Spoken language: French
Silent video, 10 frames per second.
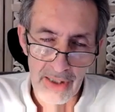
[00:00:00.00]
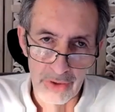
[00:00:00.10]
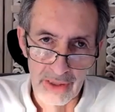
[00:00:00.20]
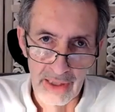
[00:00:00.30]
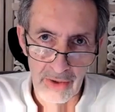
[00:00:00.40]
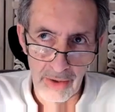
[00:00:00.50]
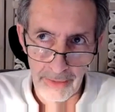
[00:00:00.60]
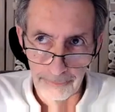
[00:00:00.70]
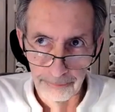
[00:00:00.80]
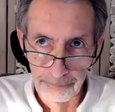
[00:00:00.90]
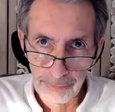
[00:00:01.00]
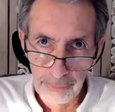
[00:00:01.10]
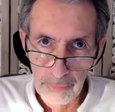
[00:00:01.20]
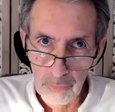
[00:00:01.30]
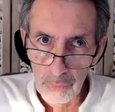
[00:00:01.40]
il nous dit que
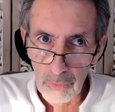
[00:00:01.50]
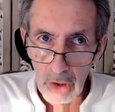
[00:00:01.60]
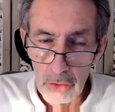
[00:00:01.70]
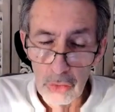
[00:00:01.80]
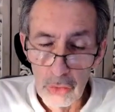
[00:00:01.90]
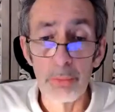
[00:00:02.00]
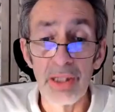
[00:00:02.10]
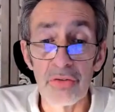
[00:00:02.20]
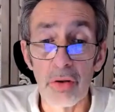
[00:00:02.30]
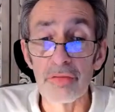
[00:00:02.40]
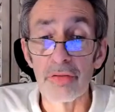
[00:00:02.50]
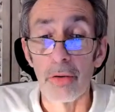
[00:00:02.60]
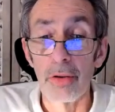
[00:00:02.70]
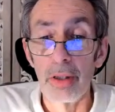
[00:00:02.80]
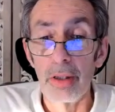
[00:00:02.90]
nous sommes les
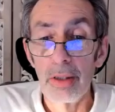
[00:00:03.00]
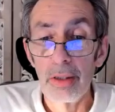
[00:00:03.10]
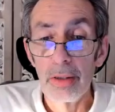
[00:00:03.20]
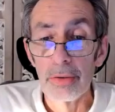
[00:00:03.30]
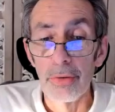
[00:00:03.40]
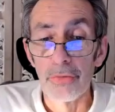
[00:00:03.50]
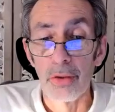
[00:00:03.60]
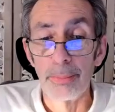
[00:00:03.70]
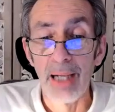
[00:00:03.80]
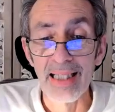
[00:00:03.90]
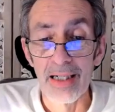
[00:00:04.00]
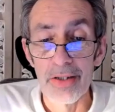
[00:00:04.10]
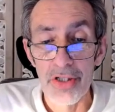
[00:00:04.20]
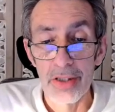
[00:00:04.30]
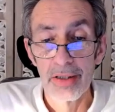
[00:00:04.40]
enfants de ce
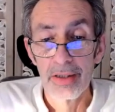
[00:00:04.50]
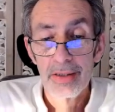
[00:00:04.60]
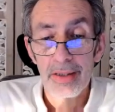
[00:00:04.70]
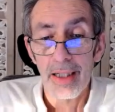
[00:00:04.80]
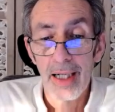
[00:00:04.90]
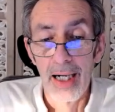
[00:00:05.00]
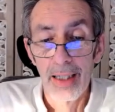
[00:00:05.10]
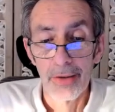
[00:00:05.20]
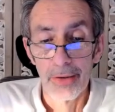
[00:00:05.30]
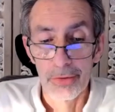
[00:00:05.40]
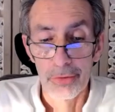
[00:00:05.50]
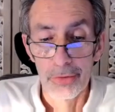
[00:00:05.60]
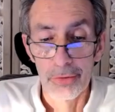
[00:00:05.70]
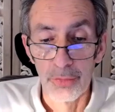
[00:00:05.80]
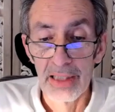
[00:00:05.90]
mariage Hein,
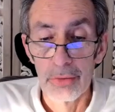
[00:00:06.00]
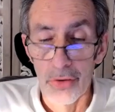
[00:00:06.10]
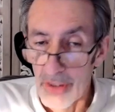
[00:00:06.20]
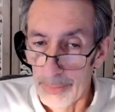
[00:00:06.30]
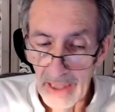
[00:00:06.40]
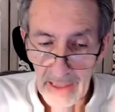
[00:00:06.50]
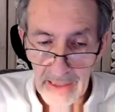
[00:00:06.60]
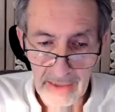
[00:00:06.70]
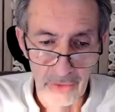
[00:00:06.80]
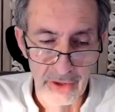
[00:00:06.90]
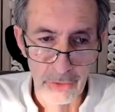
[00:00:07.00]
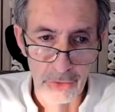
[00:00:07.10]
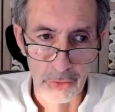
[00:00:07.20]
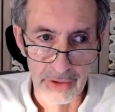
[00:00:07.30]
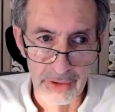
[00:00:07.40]
cosmique dont j'ai parlé dans un
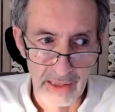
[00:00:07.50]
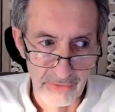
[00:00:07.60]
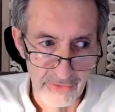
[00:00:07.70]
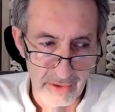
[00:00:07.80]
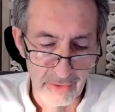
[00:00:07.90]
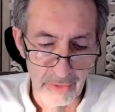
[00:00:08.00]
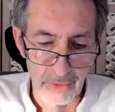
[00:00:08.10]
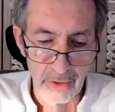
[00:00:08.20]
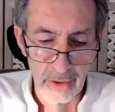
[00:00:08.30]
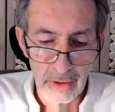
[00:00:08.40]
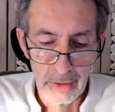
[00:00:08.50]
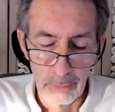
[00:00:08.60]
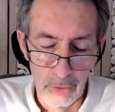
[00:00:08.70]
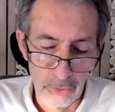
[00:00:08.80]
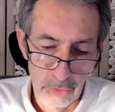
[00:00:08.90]
autre contexte, euh,
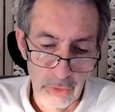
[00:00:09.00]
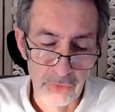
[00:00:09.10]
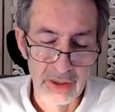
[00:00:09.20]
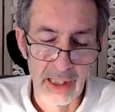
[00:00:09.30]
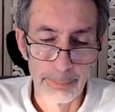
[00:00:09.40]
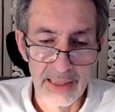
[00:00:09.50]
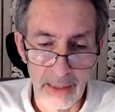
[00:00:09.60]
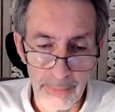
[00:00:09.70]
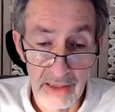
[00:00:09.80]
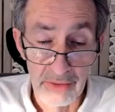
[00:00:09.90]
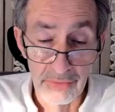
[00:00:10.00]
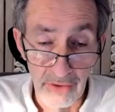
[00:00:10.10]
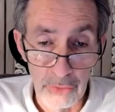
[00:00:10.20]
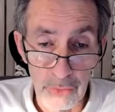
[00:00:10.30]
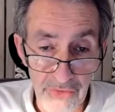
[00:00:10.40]
dans ce qu'on appelle la
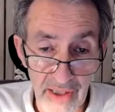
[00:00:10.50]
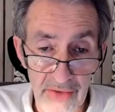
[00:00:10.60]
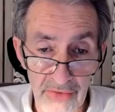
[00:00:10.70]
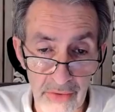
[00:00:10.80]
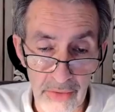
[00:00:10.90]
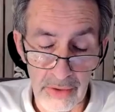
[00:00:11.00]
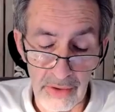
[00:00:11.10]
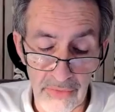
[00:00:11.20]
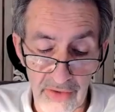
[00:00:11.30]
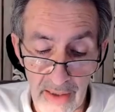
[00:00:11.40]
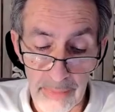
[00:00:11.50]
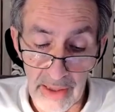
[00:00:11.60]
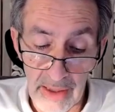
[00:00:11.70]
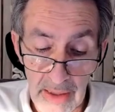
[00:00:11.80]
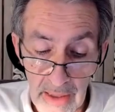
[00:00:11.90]
métaphysique du sexe en islam
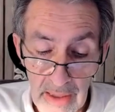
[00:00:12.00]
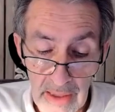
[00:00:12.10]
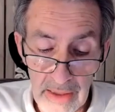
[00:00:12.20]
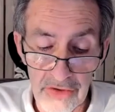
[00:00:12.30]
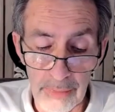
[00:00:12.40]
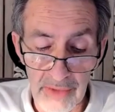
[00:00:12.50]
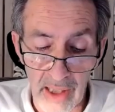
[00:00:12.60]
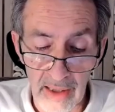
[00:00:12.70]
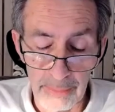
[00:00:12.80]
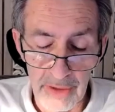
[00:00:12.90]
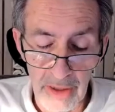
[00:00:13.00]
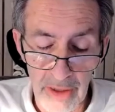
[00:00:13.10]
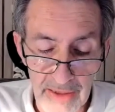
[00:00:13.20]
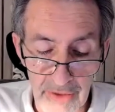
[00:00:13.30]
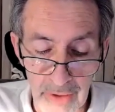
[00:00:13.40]
et, et chez en
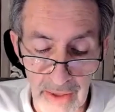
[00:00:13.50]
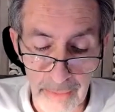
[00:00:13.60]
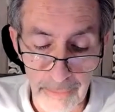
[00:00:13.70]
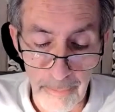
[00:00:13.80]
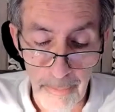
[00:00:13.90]
particulier.